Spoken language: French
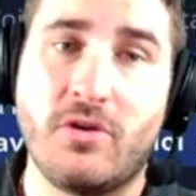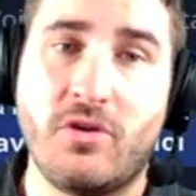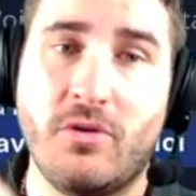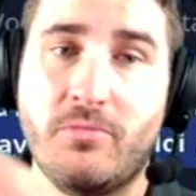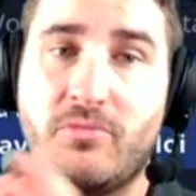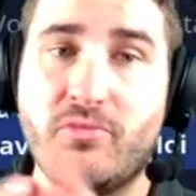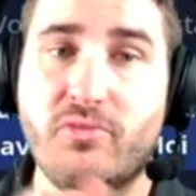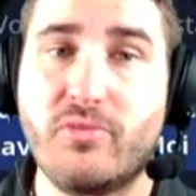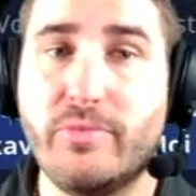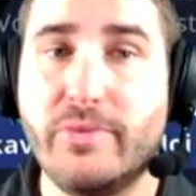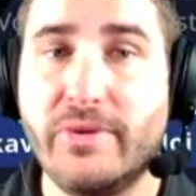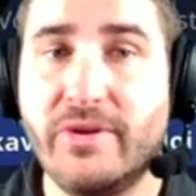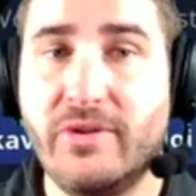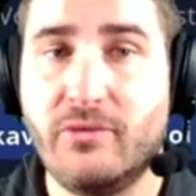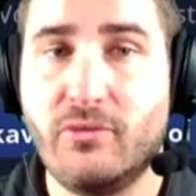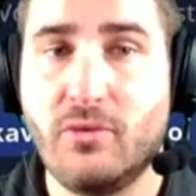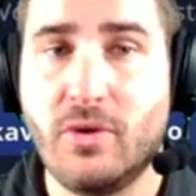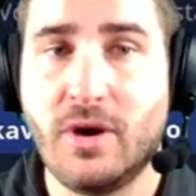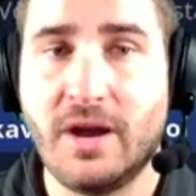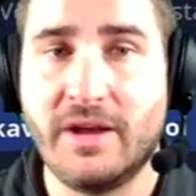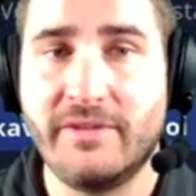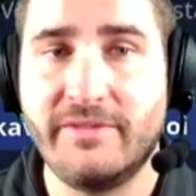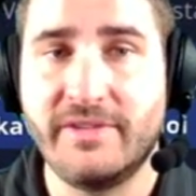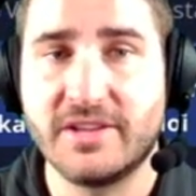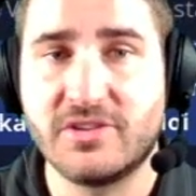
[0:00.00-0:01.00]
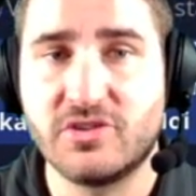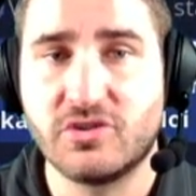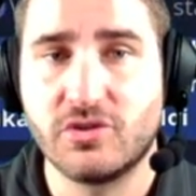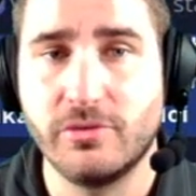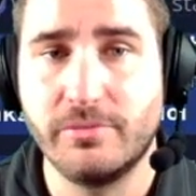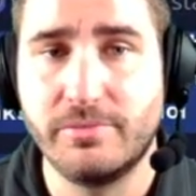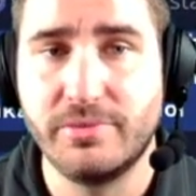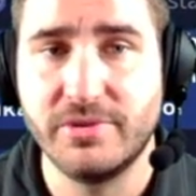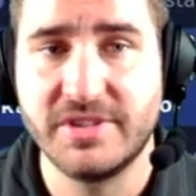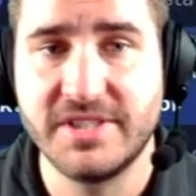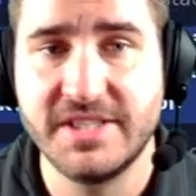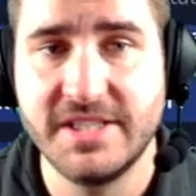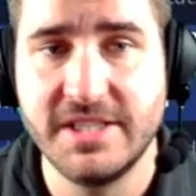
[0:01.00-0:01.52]
comme vous pouvez le voir avec ce
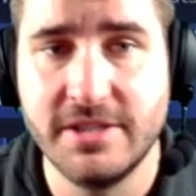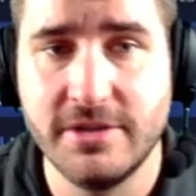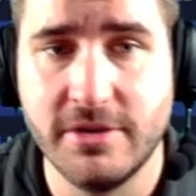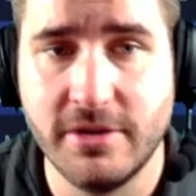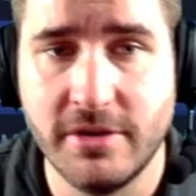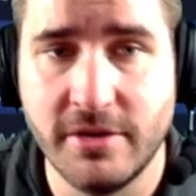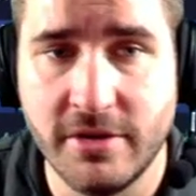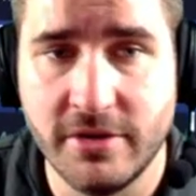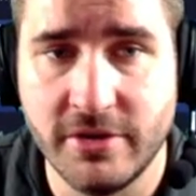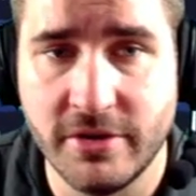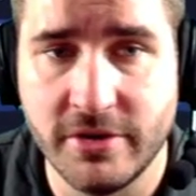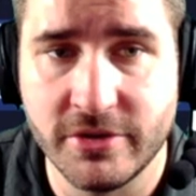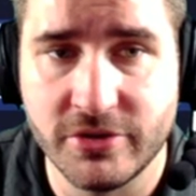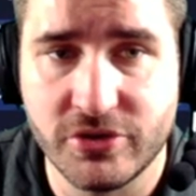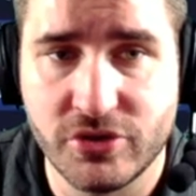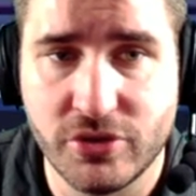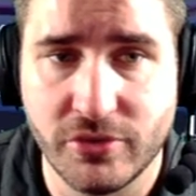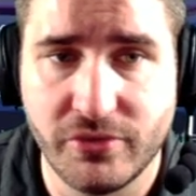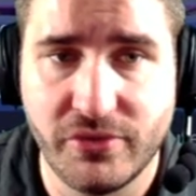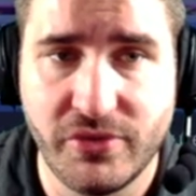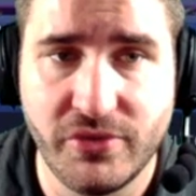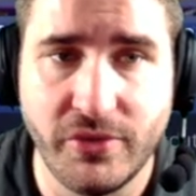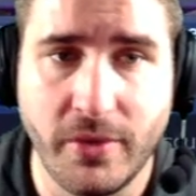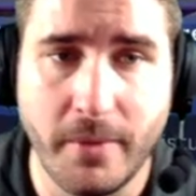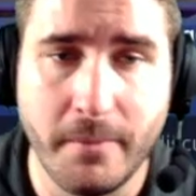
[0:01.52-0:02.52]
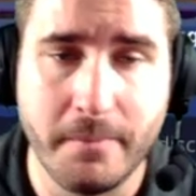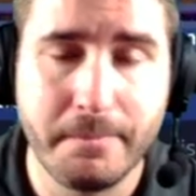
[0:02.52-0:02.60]
petit euh, survivant.